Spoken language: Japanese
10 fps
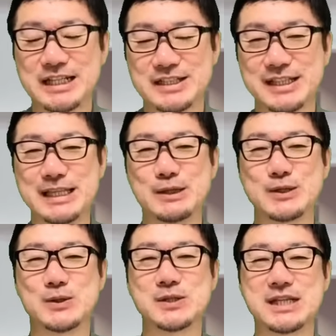次の
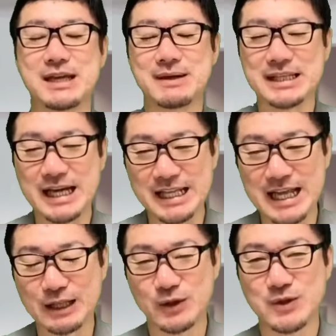総裁は誰
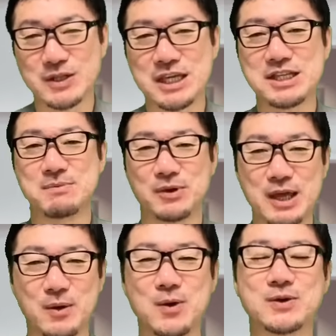だという記事も
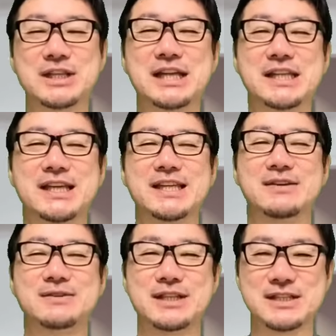ね、多くなってきて
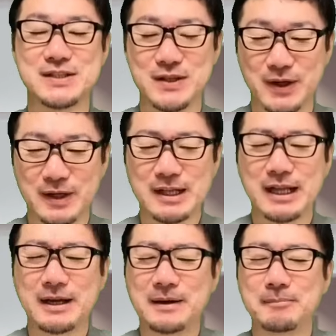るんですよ。
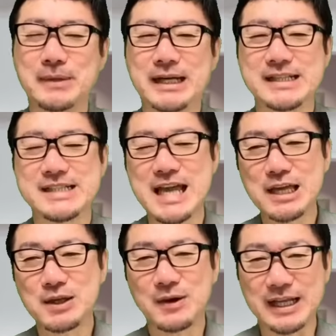まあ選
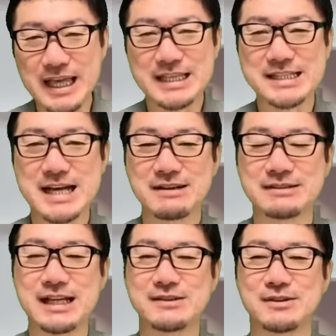挙がね近く
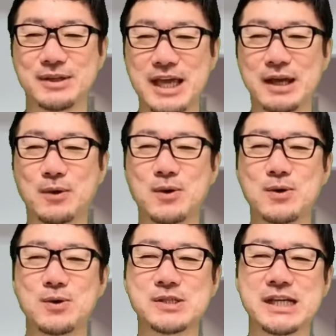なるので候
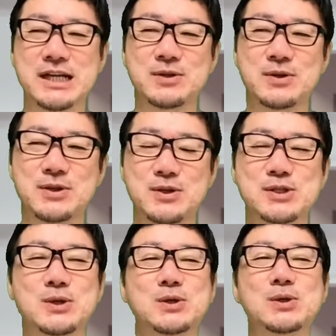補者の予
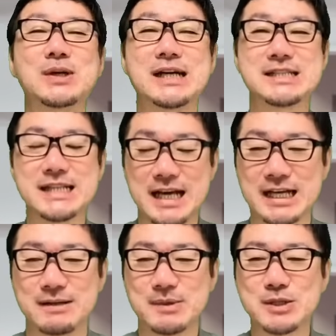想とかさ、
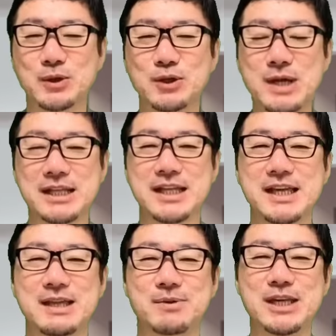まあ、そういうのは出て
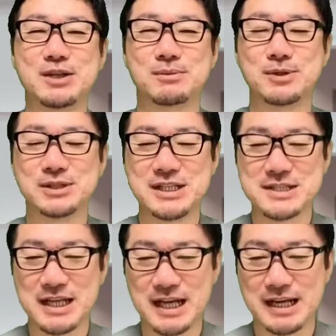きてもいいと思うんで
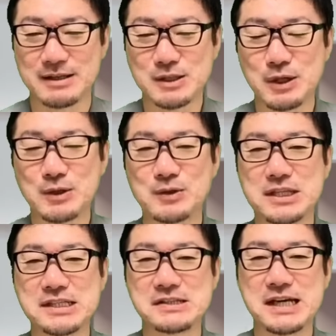すがそれと
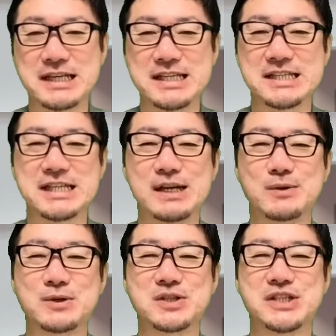同じぐらい岸田
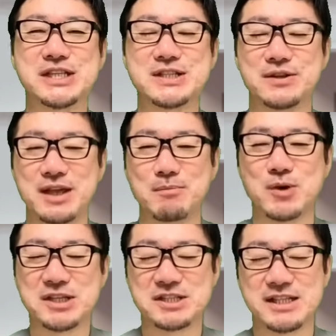おろしですよねも
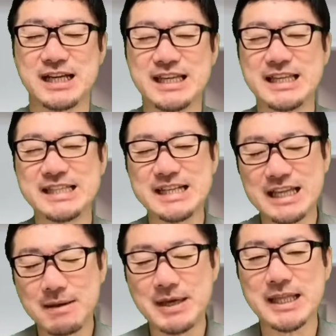う岸田いいんじゃ
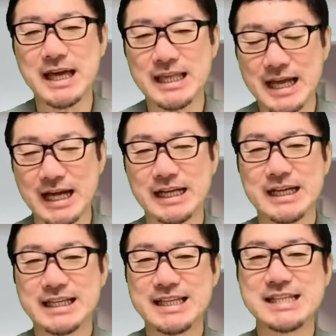ねみたいな
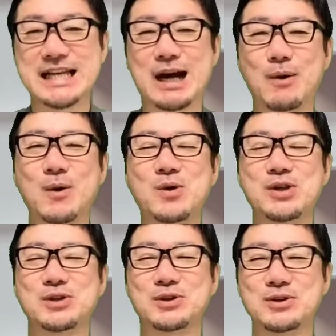記事が多
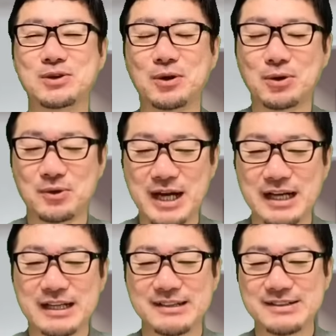いということは
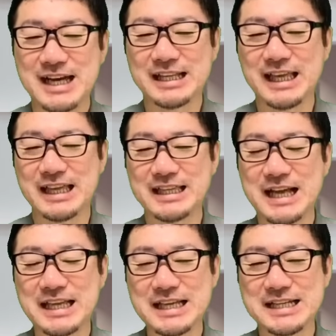裏で
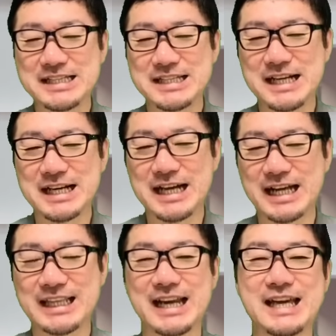何かしら
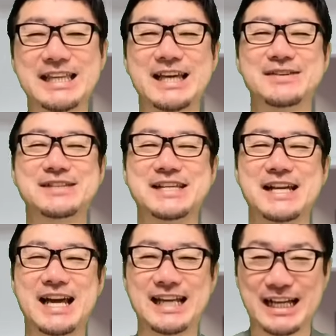働いてるんじゃ
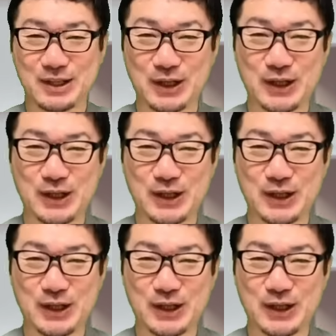ないかと